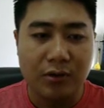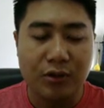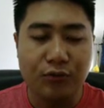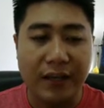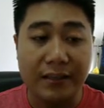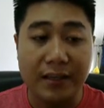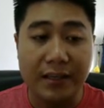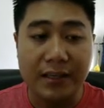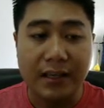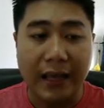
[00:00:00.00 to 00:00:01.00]
Như vậy
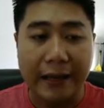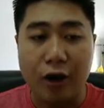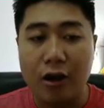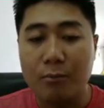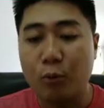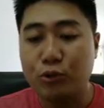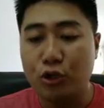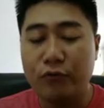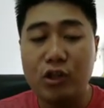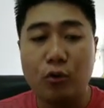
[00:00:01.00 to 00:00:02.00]
thì à đó là một
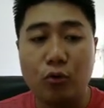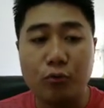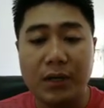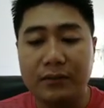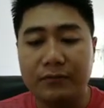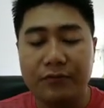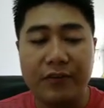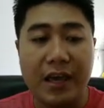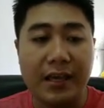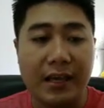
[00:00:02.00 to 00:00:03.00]
số ví dụ của mình
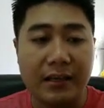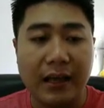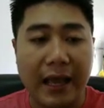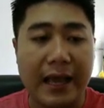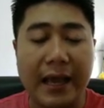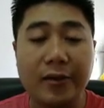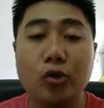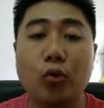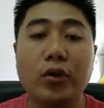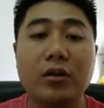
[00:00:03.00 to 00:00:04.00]
về à hai
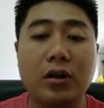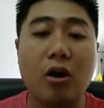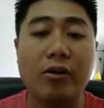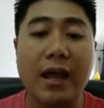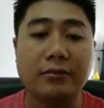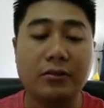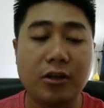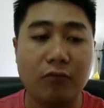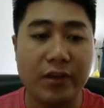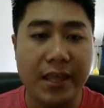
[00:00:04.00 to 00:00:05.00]
chuỗi được gọi là tương
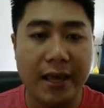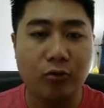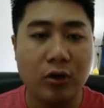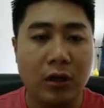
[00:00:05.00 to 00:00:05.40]
đồng với nhau.